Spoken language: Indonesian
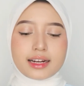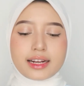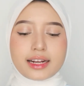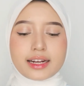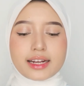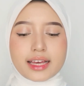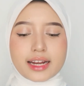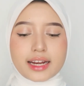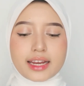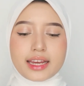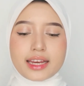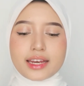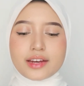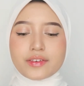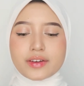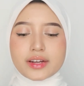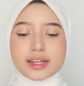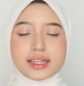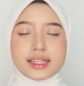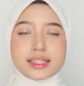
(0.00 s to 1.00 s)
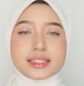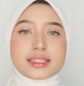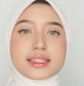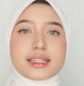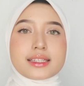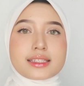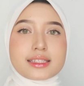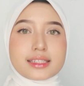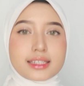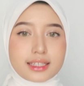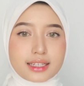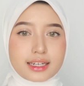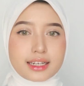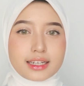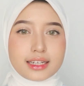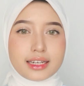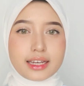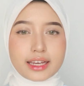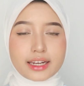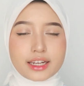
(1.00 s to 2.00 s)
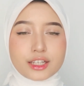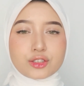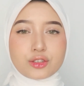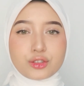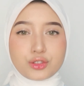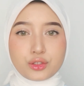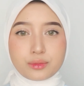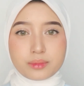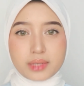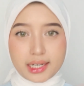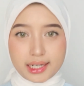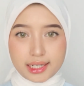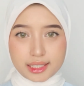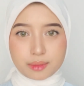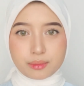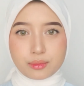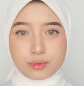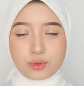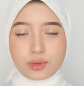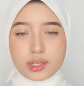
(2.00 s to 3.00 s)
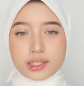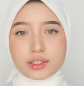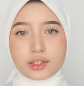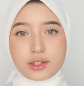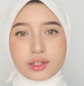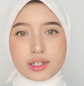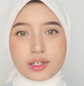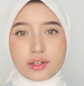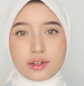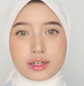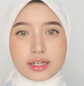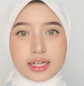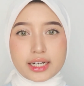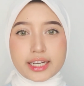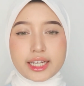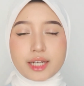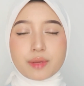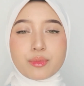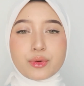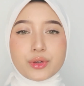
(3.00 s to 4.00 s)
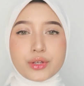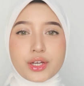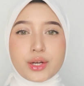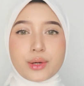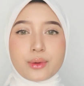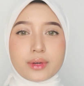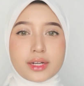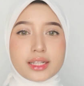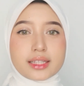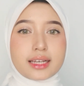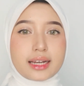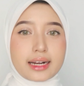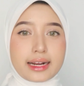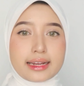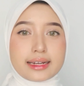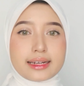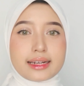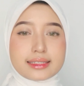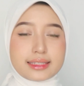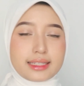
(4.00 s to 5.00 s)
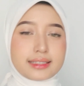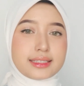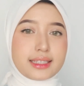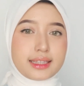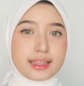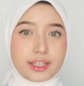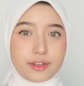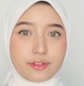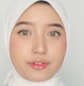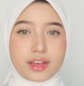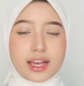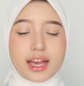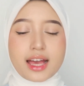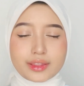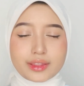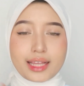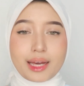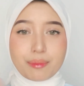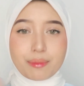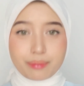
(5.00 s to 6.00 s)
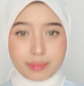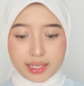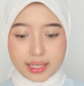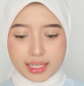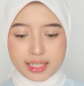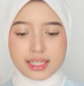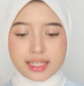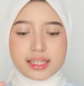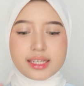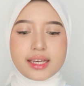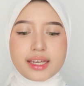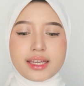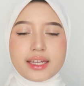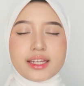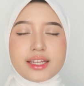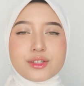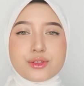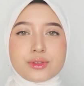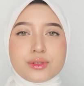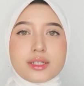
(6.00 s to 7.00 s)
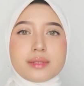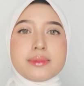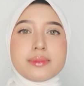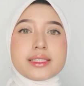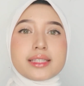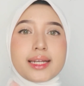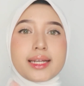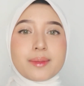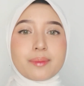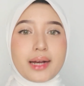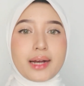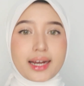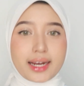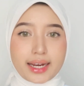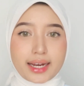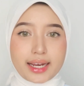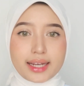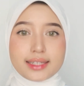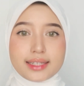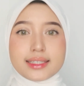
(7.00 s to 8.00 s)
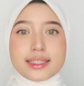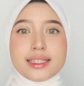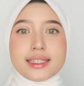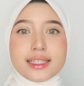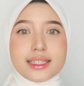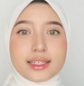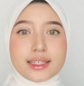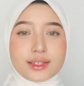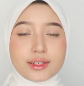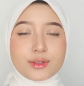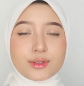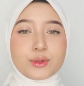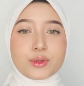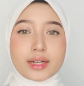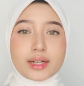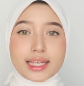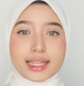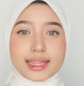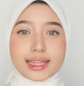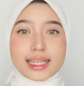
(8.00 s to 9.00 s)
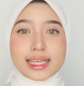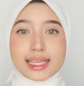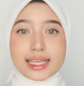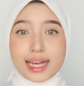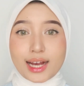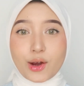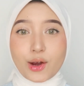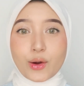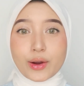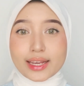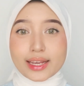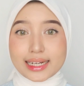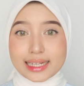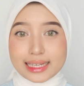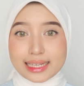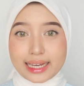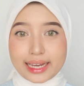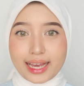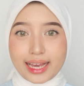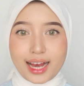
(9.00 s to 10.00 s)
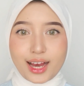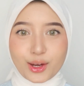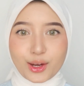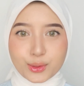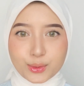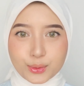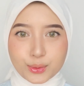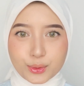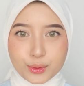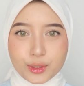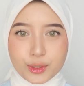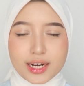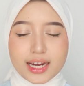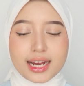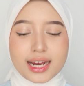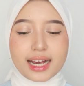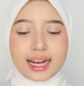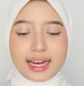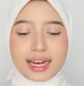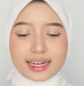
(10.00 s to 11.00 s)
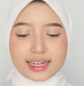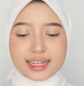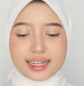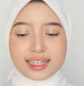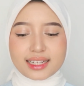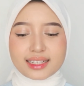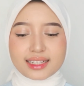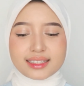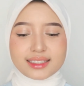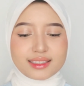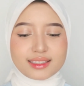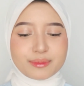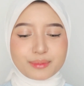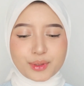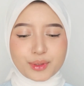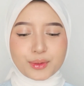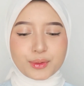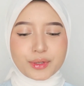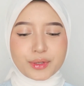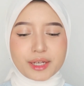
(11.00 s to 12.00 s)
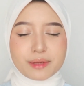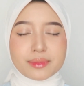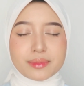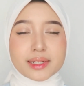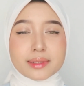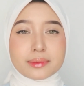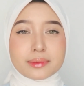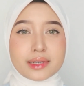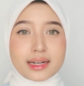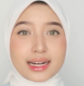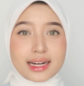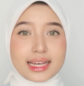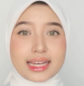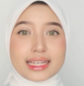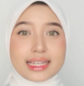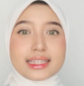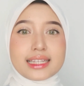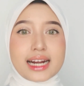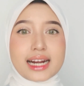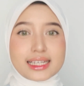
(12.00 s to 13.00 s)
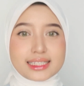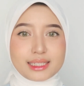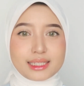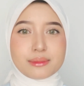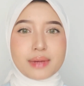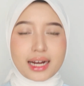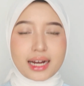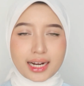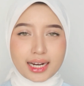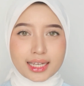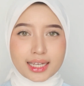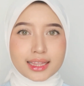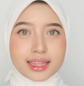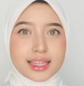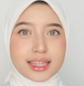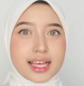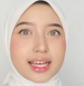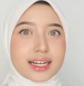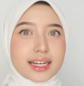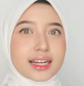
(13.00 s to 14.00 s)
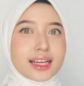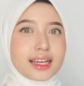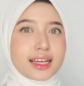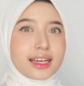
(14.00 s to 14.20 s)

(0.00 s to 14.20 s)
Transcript: Nah dari ingredientsnya sendiri dia ini cocok banget buat orang-orang yang punya kulit kering dan sensitif Tapi dia ini juga bisa dipakai di kulit yang oily kayak aku Karena produknya bener-bener ngehidrasi banget dan